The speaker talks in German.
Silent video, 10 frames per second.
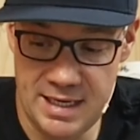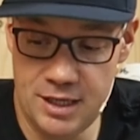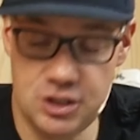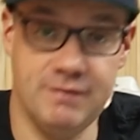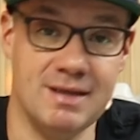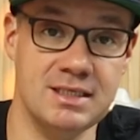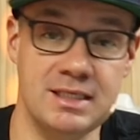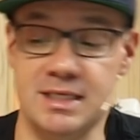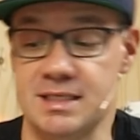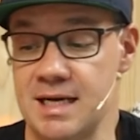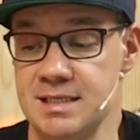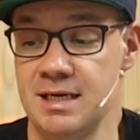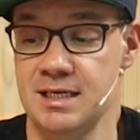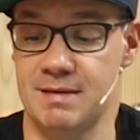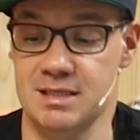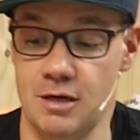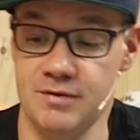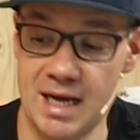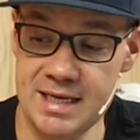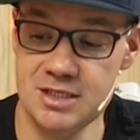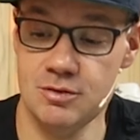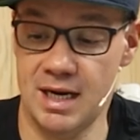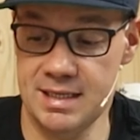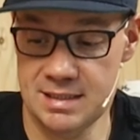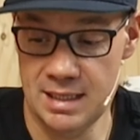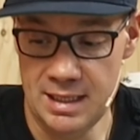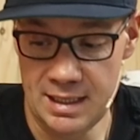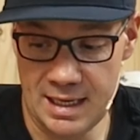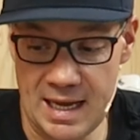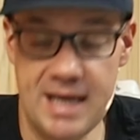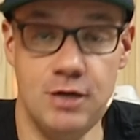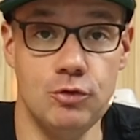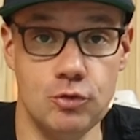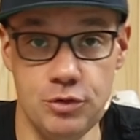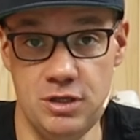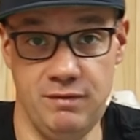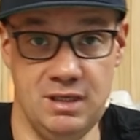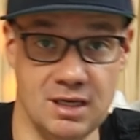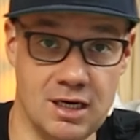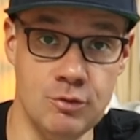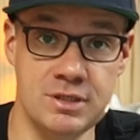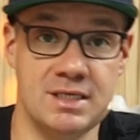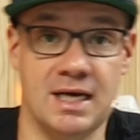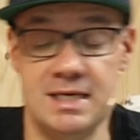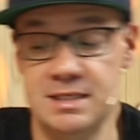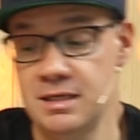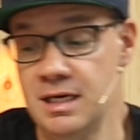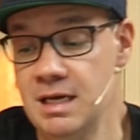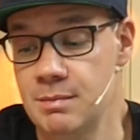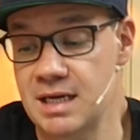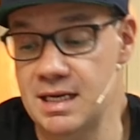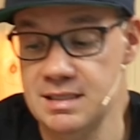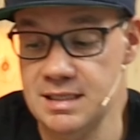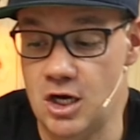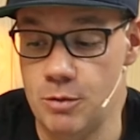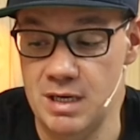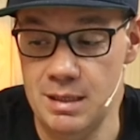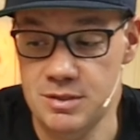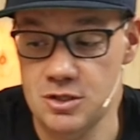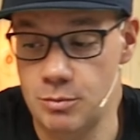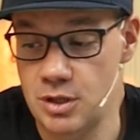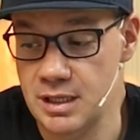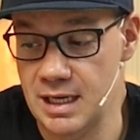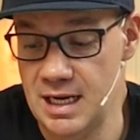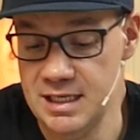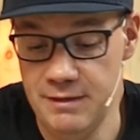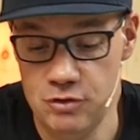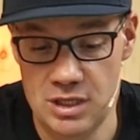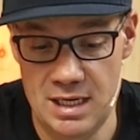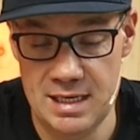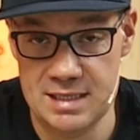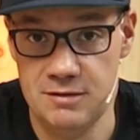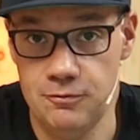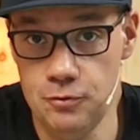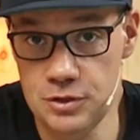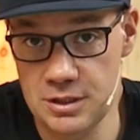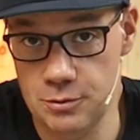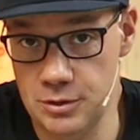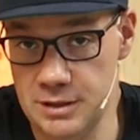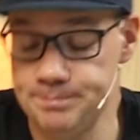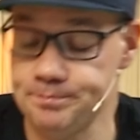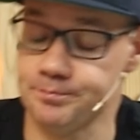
der ist nicht wasserdicht. Das heißt, das Wasser läuft eins zu eins rein und unten wieder raus. Das heißt, man kann sich auch mal im Sommer relativ schnell nasse Füße holen.